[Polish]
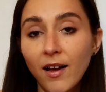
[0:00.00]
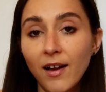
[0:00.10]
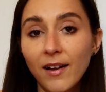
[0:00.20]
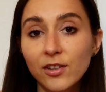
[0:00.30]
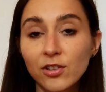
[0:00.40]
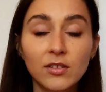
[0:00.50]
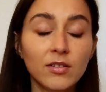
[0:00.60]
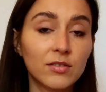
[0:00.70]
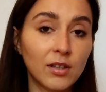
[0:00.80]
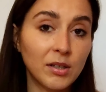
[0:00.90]
E, no i
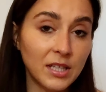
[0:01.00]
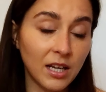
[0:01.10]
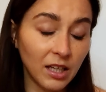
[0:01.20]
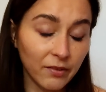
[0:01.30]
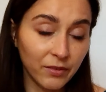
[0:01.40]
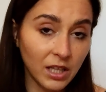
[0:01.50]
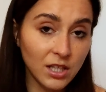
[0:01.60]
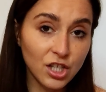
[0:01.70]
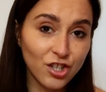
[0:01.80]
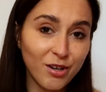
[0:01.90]
od tego jest architekt
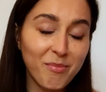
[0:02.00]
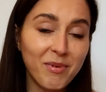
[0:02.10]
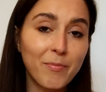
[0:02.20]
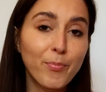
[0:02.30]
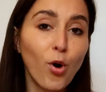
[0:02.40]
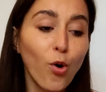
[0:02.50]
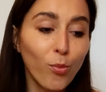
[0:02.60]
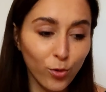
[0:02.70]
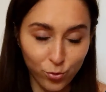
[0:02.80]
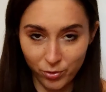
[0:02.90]
wnętrz, żeby
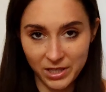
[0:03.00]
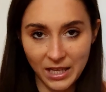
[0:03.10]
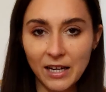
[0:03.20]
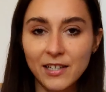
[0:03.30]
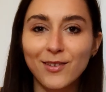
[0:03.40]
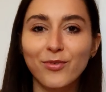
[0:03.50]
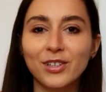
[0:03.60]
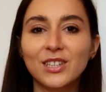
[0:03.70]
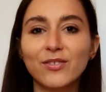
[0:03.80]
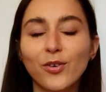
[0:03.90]
pomógł znaleźć tę
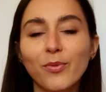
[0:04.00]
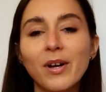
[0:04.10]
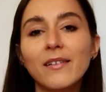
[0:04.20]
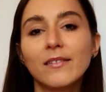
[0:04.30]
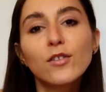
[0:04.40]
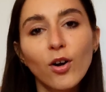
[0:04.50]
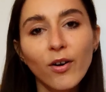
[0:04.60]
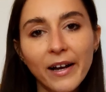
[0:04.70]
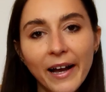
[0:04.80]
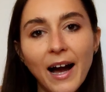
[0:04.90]
właściwą
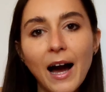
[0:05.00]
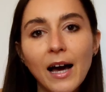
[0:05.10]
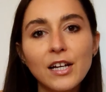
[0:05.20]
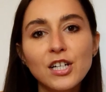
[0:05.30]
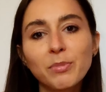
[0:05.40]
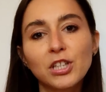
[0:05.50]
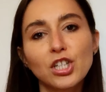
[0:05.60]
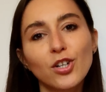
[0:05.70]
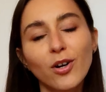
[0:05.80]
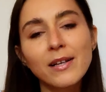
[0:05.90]
drogę, ale żeby
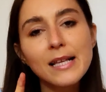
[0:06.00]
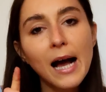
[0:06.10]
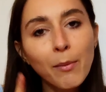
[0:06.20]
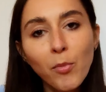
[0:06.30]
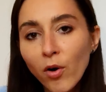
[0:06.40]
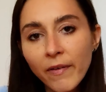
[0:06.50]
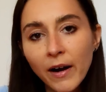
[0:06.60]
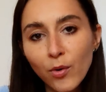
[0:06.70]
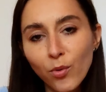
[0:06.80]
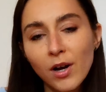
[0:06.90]
też trochę
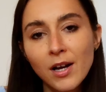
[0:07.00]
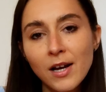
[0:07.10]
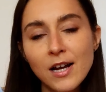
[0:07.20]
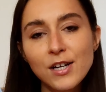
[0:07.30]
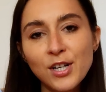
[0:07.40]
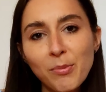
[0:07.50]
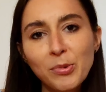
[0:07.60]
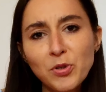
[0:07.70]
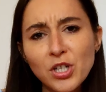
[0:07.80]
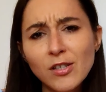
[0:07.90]
zahamował,
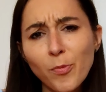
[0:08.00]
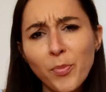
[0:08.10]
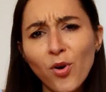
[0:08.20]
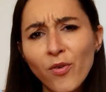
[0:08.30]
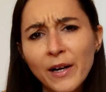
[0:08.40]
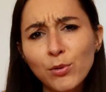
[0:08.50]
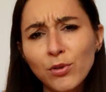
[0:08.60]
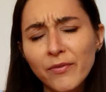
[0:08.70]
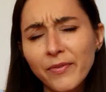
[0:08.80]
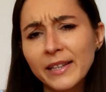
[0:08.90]
żeby przystopował
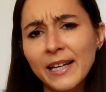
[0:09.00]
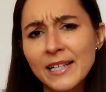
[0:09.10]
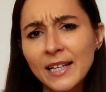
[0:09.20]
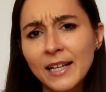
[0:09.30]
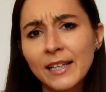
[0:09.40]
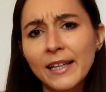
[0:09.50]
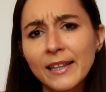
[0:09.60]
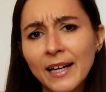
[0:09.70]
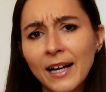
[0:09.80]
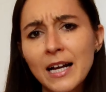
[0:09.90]
tę fantazję
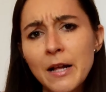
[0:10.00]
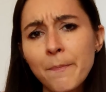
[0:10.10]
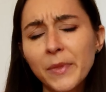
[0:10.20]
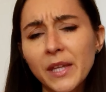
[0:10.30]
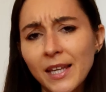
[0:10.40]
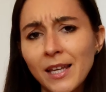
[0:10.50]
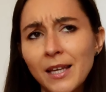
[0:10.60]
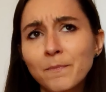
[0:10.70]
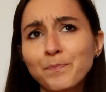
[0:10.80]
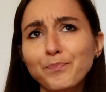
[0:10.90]
klienta
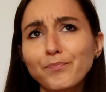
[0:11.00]
i